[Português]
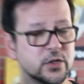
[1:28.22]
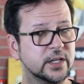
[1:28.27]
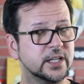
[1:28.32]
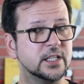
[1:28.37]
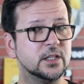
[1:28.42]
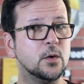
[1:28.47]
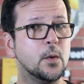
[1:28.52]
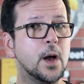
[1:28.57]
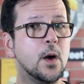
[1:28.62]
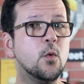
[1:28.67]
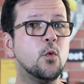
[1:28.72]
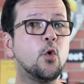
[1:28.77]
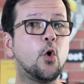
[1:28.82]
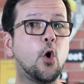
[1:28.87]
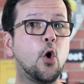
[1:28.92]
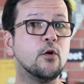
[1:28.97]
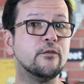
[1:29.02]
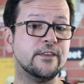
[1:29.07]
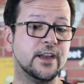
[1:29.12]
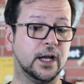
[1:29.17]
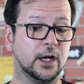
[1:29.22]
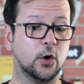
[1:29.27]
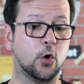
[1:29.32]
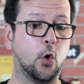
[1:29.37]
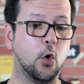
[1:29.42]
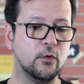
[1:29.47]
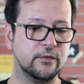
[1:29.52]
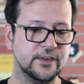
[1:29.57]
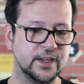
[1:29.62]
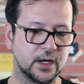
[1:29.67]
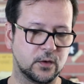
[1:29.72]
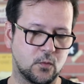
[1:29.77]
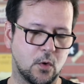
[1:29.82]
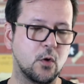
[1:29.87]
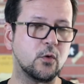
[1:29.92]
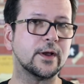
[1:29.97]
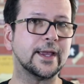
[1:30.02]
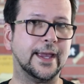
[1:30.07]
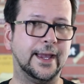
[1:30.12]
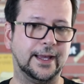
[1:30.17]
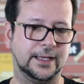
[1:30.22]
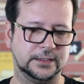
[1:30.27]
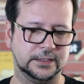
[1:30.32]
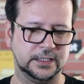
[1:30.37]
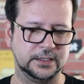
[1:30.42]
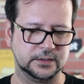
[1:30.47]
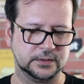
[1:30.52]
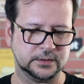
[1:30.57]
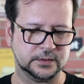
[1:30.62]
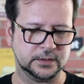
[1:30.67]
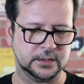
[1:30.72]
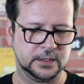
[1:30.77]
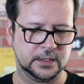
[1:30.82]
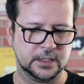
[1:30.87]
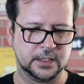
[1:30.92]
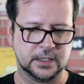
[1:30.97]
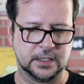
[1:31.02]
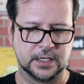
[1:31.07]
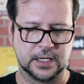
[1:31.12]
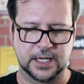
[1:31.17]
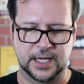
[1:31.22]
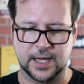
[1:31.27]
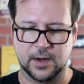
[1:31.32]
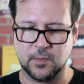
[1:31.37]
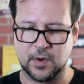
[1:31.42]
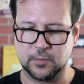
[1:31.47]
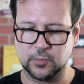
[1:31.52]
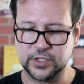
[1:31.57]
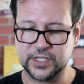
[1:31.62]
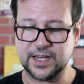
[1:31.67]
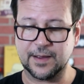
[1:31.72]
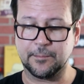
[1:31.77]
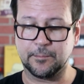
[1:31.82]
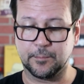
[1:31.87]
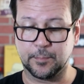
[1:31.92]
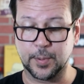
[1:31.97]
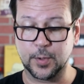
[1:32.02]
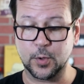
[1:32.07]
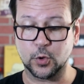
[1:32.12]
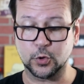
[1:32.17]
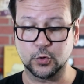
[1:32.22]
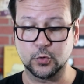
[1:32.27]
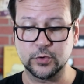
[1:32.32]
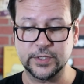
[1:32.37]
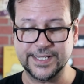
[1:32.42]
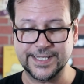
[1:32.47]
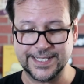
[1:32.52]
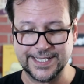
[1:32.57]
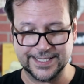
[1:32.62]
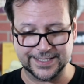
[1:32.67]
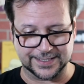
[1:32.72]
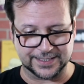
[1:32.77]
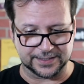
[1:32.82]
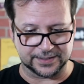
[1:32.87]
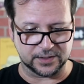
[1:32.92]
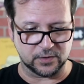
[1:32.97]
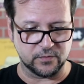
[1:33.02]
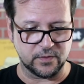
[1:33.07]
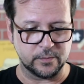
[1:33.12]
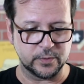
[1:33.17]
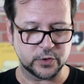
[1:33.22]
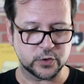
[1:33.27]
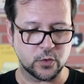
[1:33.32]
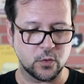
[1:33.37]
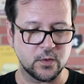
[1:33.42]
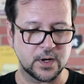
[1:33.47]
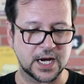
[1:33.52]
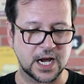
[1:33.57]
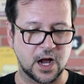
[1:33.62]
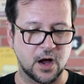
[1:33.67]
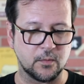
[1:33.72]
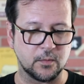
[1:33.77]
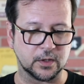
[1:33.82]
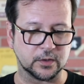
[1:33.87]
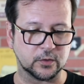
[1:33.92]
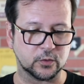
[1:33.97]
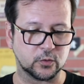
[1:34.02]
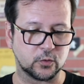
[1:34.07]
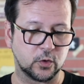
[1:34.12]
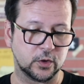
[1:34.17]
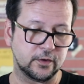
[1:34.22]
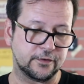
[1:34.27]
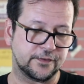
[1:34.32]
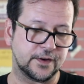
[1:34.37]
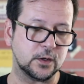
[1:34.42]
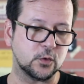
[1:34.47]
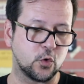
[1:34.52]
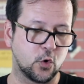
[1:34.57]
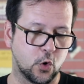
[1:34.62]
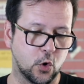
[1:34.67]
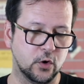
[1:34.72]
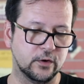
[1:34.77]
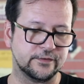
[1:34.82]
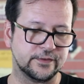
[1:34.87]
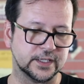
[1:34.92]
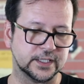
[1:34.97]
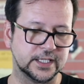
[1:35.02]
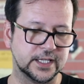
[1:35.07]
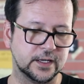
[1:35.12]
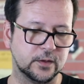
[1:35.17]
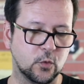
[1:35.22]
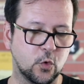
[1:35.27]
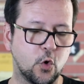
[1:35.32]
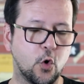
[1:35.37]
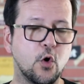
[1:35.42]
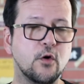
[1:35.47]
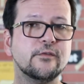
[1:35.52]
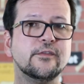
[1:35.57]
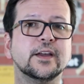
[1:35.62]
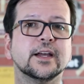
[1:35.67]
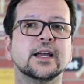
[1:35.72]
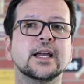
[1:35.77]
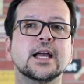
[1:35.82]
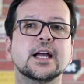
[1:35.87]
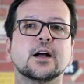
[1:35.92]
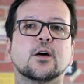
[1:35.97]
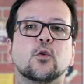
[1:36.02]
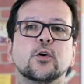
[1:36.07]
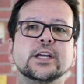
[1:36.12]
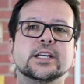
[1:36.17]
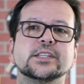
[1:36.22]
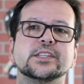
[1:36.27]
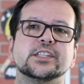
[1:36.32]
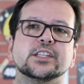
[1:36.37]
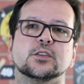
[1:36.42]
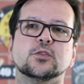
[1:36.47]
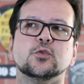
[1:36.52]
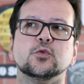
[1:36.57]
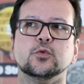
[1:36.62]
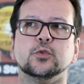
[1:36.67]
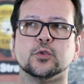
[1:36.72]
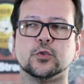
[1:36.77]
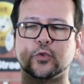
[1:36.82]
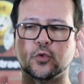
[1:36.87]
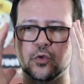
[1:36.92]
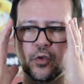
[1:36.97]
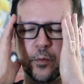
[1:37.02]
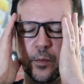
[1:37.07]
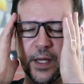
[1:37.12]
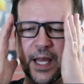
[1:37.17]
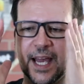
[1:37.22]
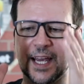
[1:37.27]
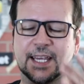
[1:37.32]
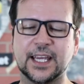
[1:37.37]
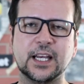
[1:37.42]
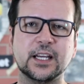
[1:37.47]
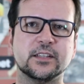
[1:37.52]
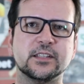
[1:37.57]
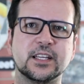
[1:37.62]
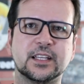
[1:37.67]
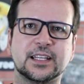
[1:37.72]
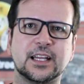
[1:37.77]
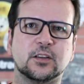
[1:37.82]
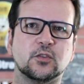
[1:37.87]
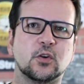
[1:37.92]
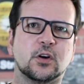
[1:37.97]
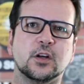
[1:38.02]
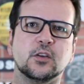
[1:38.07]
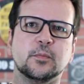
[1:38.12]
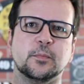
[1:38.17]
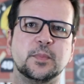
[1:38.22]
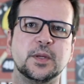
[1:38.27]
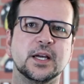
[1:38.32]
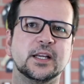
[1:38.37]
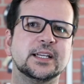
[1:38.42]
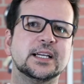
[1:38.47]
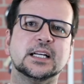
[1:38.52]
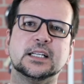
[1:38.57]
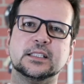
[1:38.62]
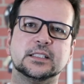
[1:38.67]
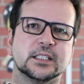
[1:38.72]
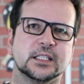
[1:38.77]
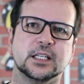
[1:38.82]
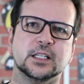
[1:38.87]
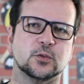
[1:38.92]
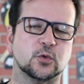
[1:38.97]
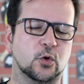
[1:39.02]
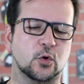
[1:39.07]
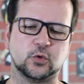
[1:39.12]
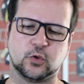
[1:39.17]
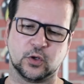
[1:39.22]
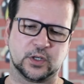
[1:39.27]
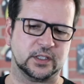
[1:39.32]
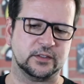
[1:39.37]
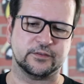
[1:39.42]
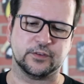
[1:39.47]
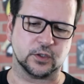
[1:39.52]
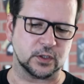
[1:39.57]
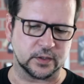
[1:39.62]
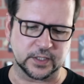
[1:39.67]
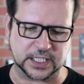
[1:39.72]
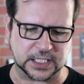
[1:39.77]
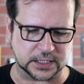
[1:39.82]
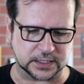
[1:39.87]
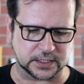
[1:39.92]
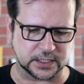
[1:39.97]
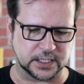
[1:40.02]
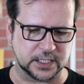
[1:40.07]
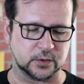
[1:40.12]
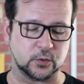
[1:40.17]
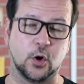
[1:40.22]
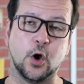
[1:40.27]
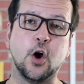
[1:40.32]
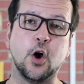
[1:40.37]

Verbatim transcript: aqui não é um cover cover qualquer, né? É uma música produzida. Então vamos com calma. Eu, quando eu falo cover, né? O cover conhecido no YouTube é aquele que você está tocando piano e cantando, ou tocando violão e cantando,